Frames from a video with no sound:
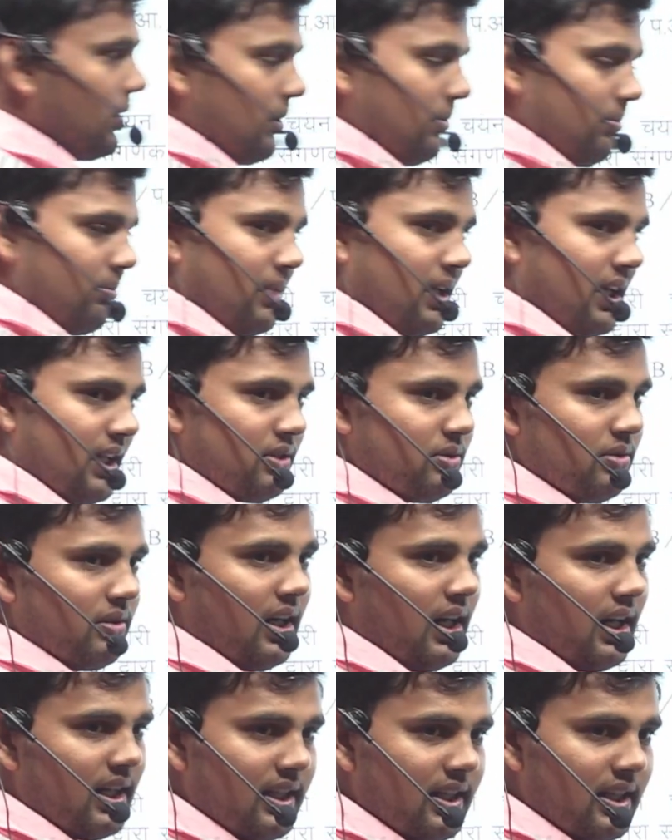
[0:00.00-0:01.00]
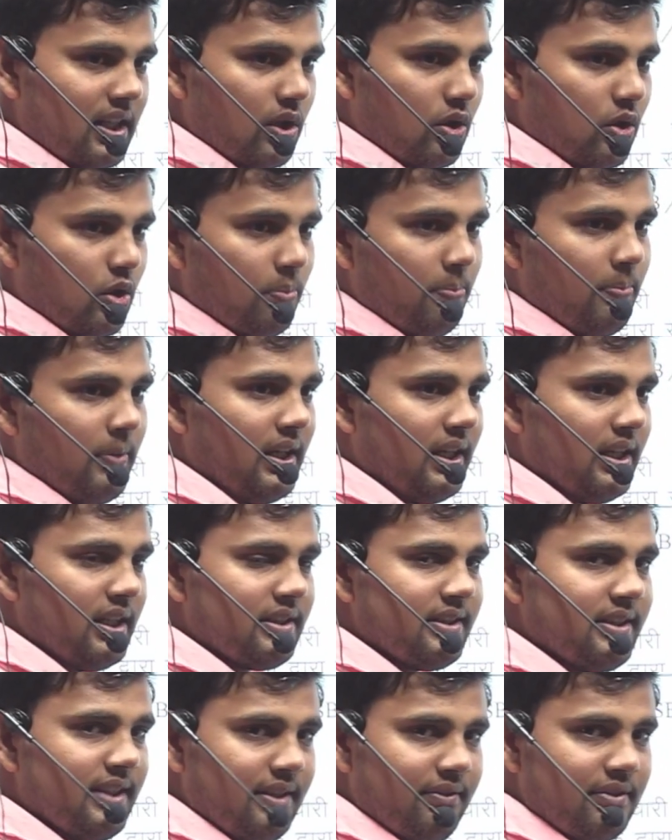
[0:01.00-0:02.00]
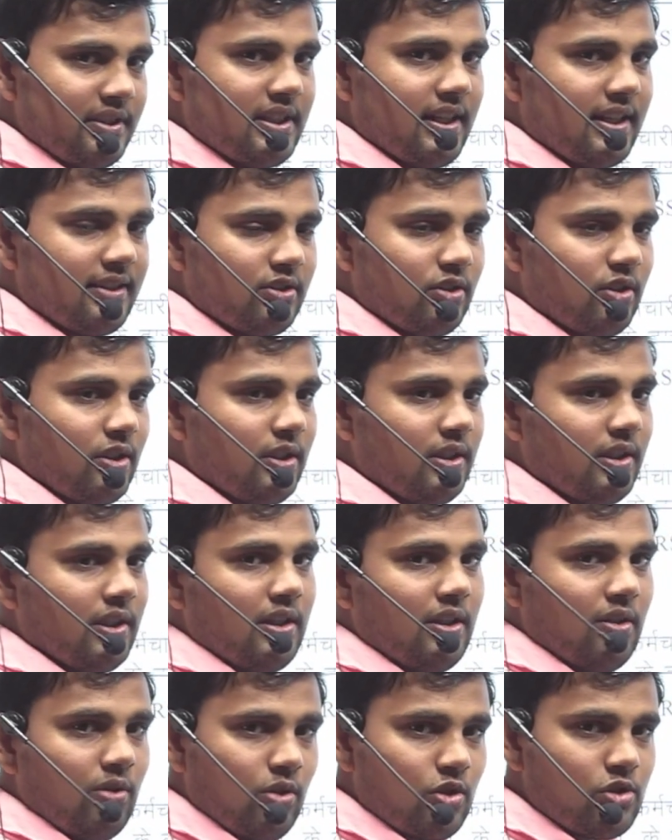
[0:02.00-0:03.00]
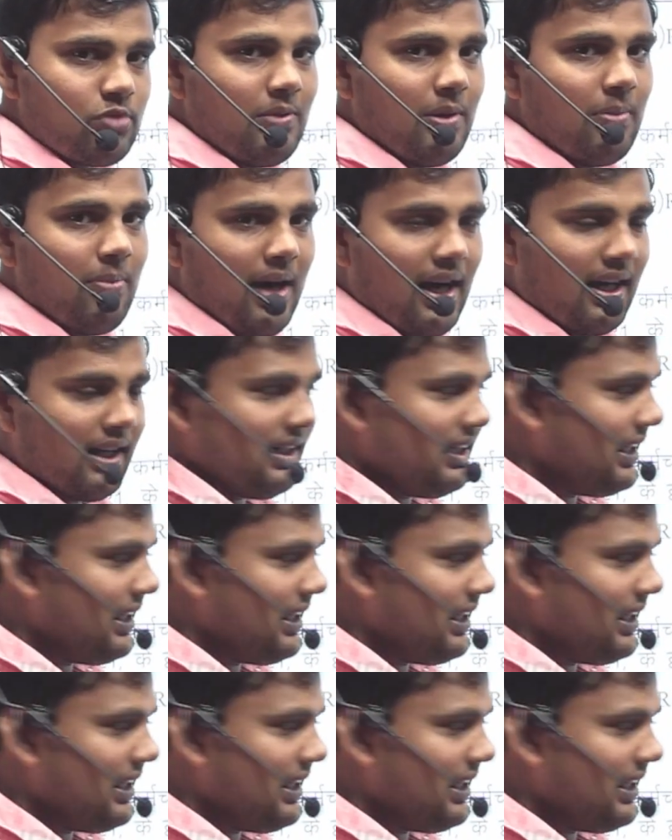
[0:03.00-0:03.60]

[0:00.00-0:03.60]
बना दूंगा कि कट ऑफ में इतने विद्यार्थियों ने उसमें भाग लिया